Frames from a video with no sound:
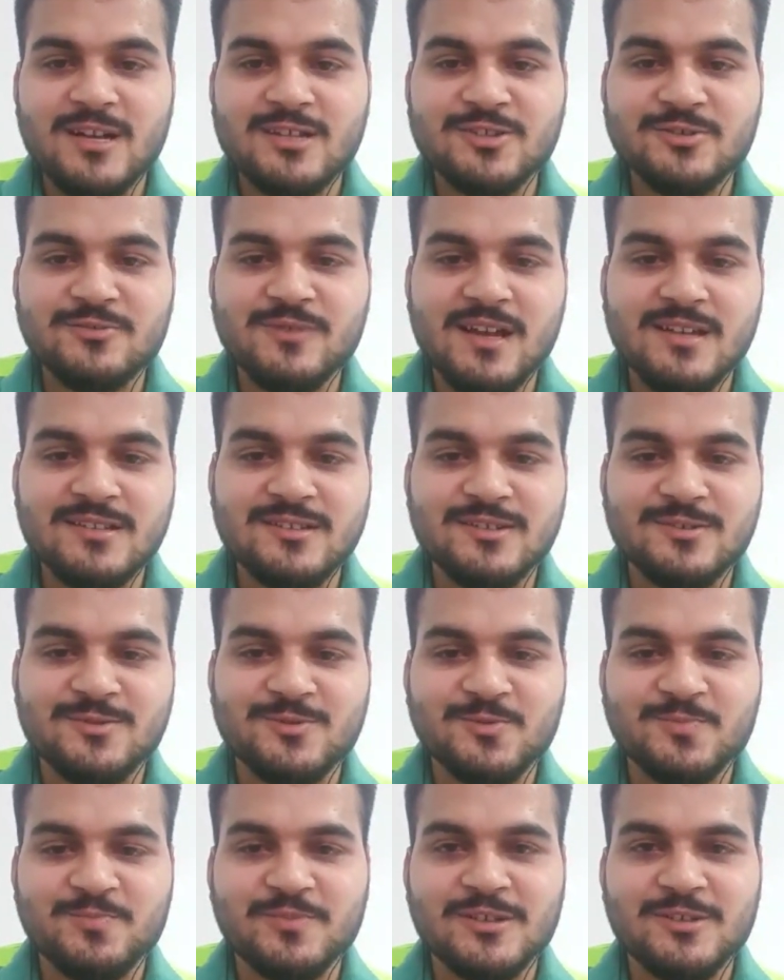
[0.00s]
थैंक यू
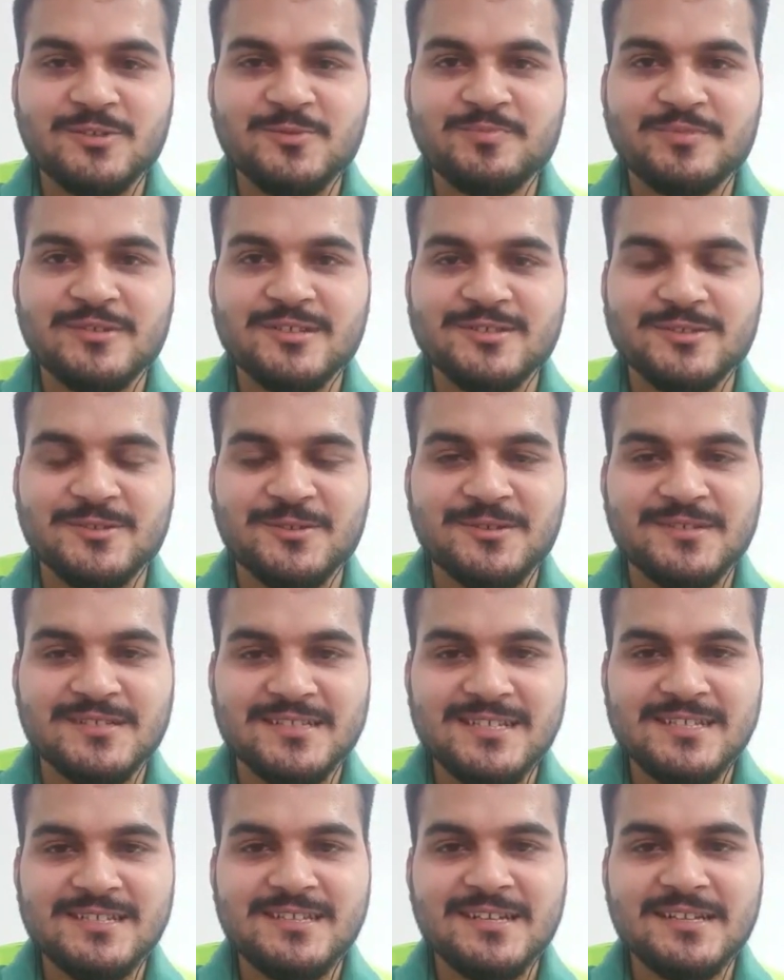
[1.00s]
अक्षय कुमार चौहान जी
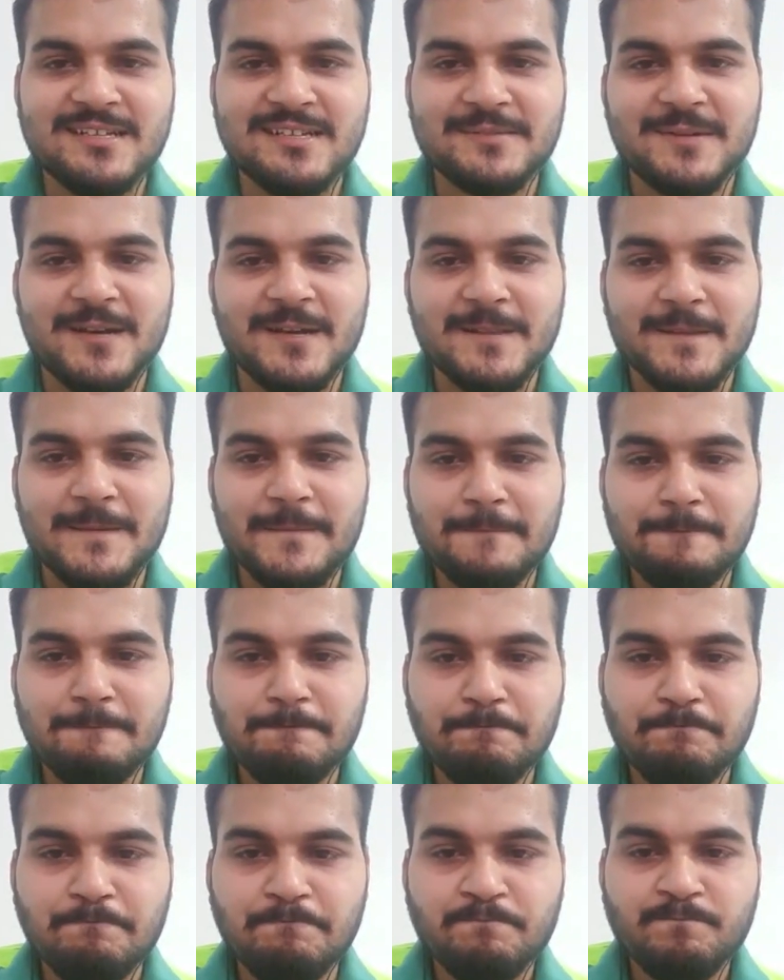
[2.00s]
सुपर डुपर सॉन्ग
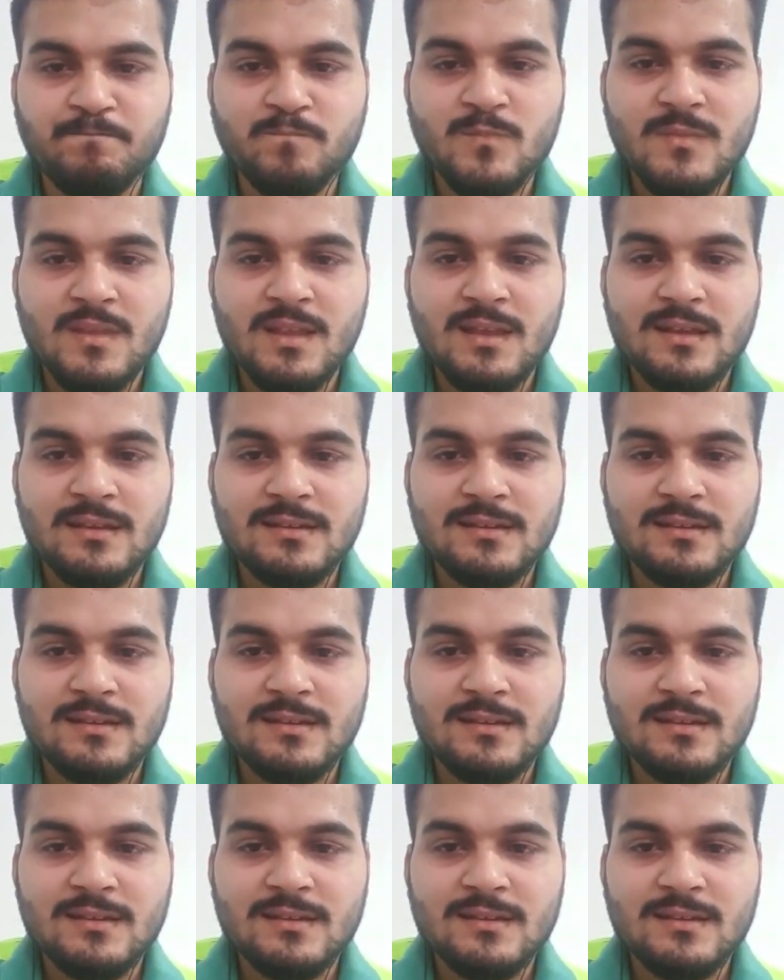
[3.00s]
जी धन्यवाद